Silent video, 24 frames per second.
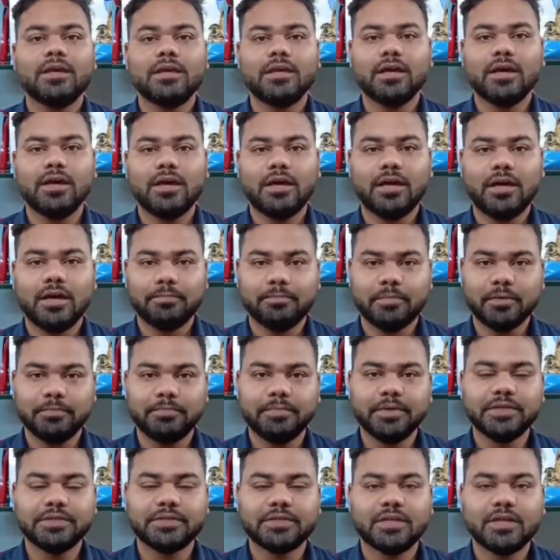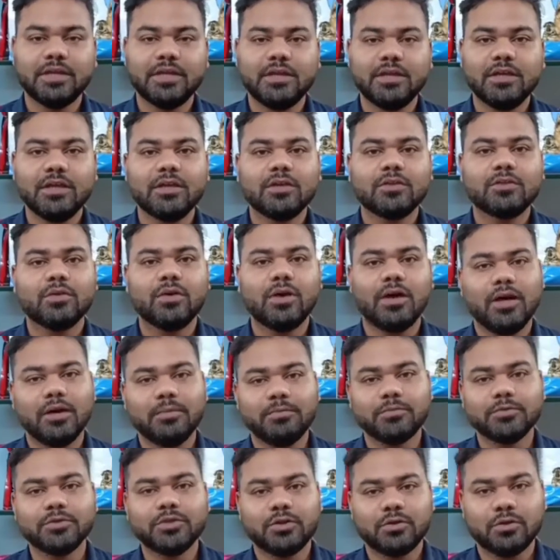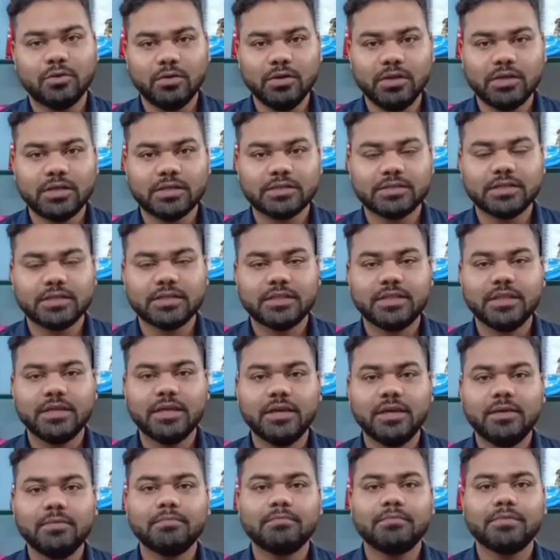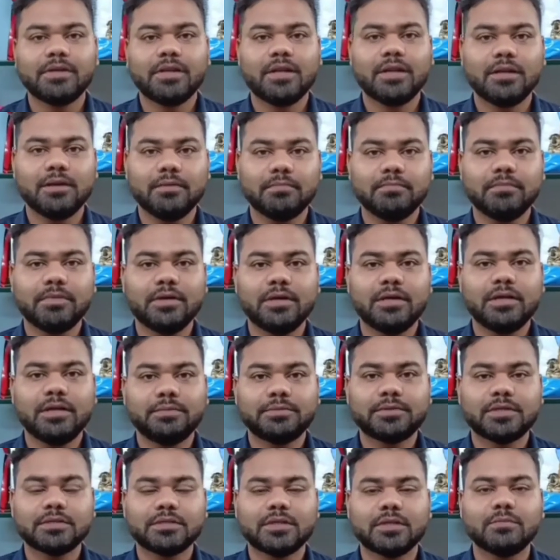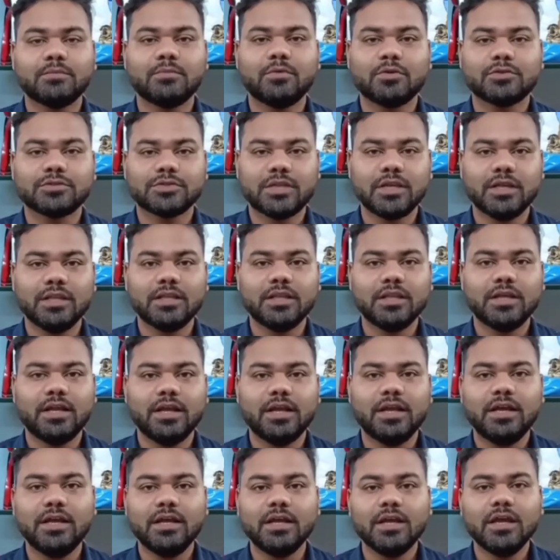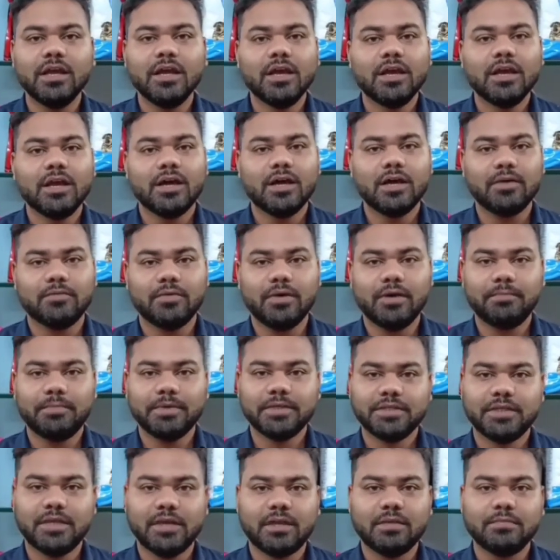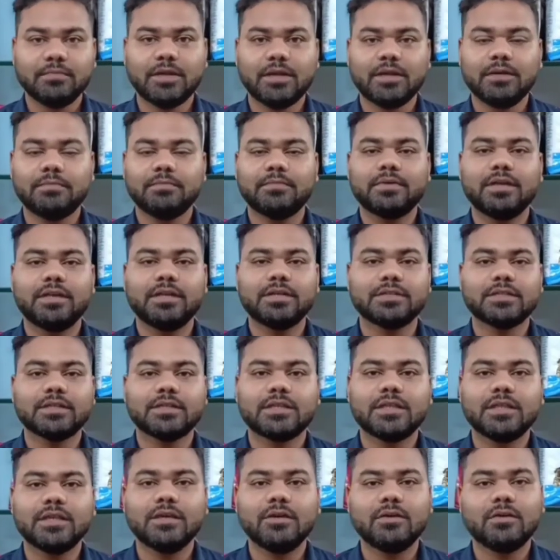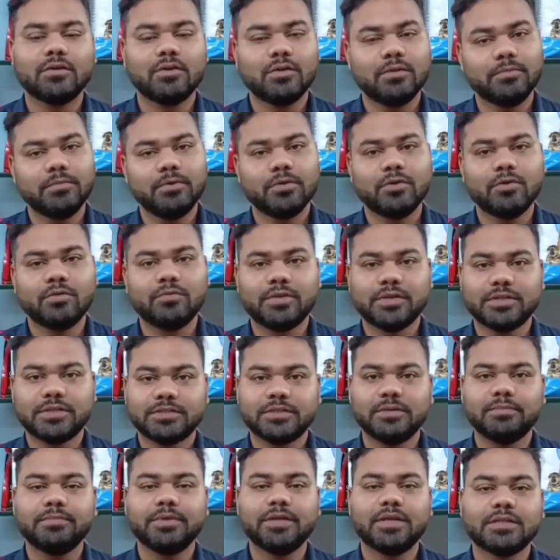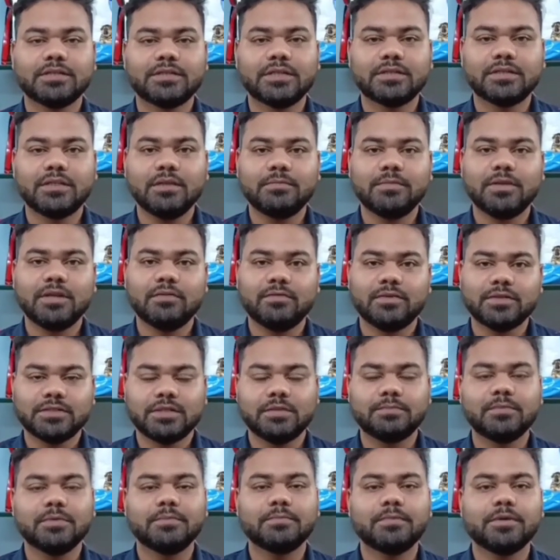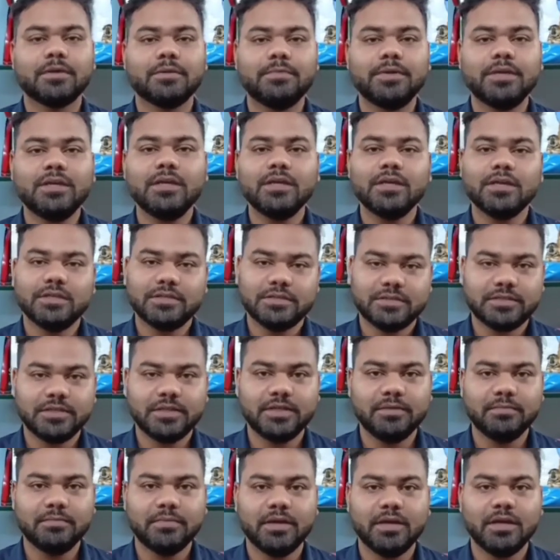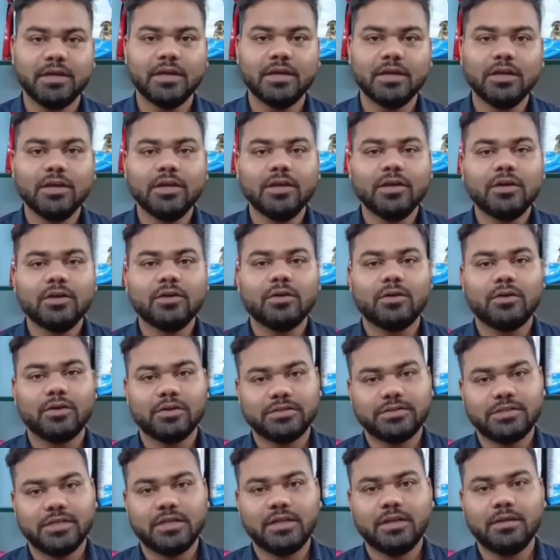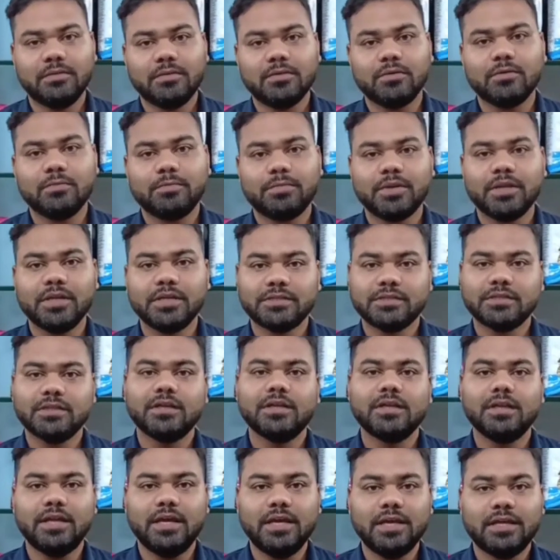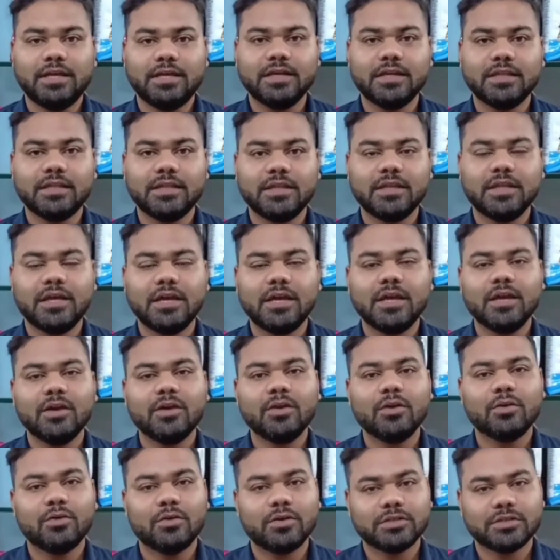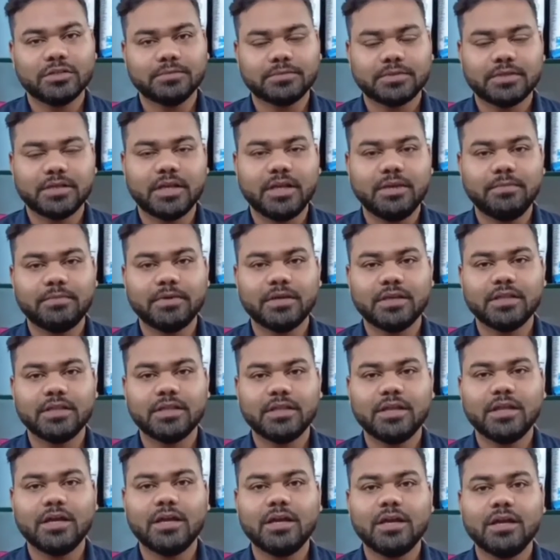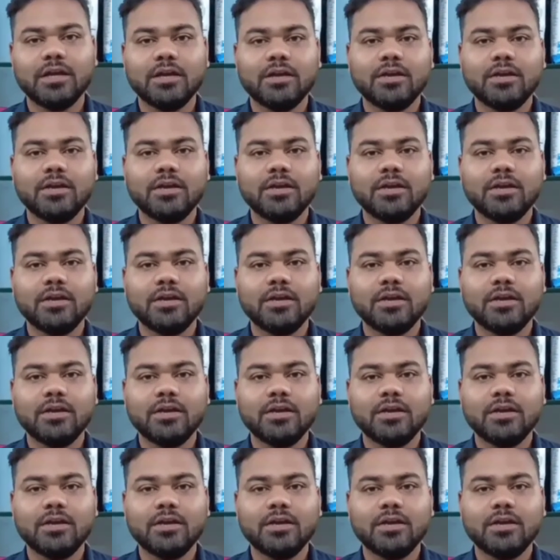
या पपीज़ के तो आप मुझे कॉल कर सकते हैं मेरा नंबर डिस्क्रिप्शन बॉक्स के अंदर है आप वहाँ पे जाके मेरा नंबर ले सकते हैं और मेरे को व्हाट्सअप भी कर सकते हैं मेरा व्हाट्सअप नंबर भी सेम है और चैनल को प्लीज़ लाइक कर देना और सब्सक्राइब कर देना